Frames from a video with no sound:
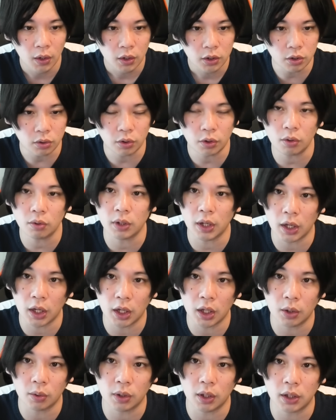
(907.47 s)
ちょっと今日
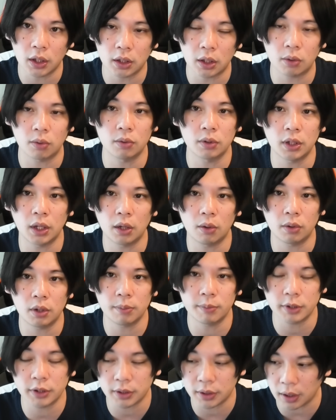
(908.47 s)
ね、予定立て込んでお
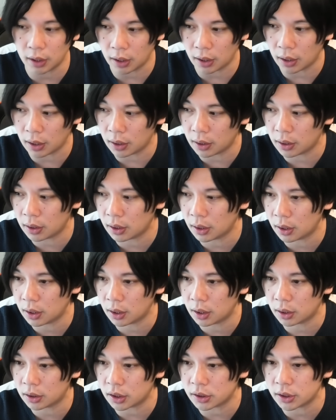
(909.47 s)
りまして、
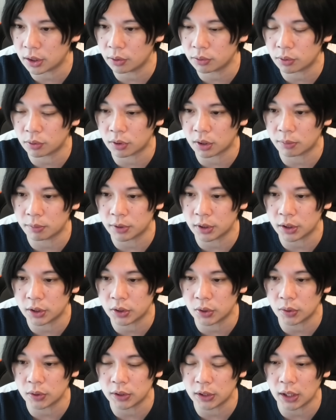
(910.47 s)
えー、適正予想とかもでき
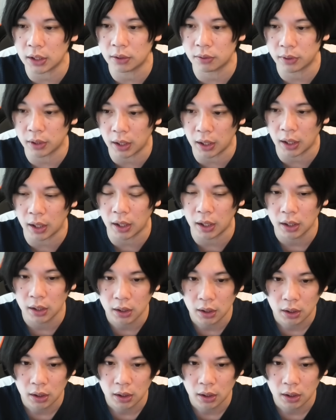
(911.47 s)
そうにないので、